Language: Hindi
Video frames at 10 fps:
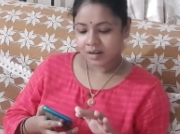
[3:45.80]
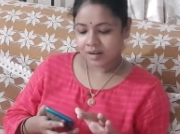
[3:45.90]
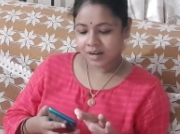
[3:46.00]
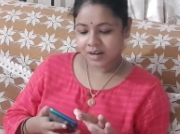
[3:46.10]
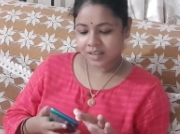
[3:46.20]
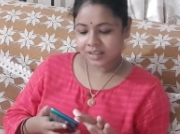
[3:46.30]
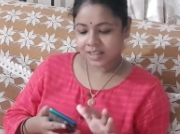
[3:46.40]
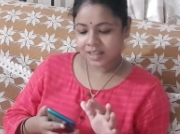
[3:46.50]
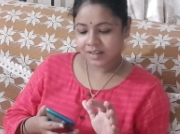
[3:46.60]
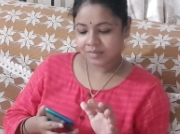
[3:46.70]
डर लगता
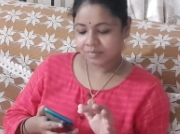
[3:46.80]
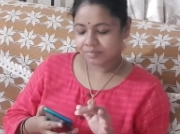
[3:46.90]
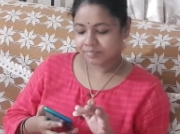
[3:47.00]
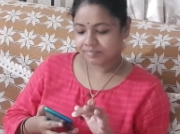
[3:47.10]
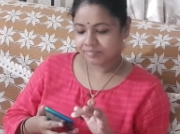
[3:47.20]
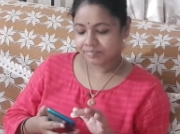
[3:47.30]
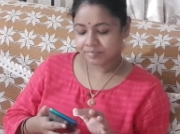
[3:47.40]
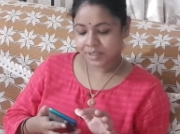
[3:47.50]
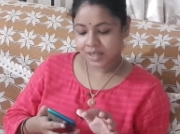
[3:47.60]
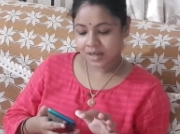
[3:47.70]
है
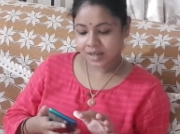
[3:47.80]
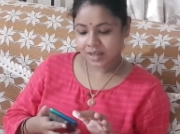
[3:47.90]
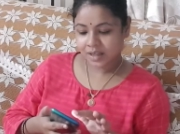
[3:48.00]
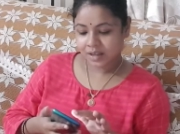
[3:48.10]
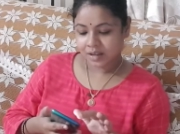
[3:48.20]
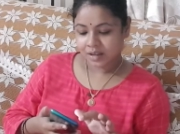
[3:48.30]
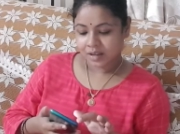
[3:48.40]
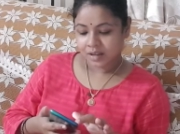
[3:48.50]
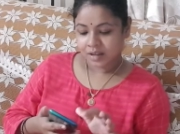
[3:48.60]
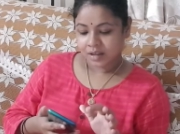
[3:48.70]
पता नहीं
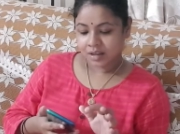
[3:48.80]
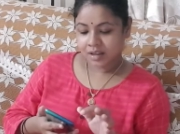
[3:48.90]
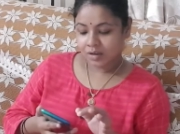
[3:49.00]
क्या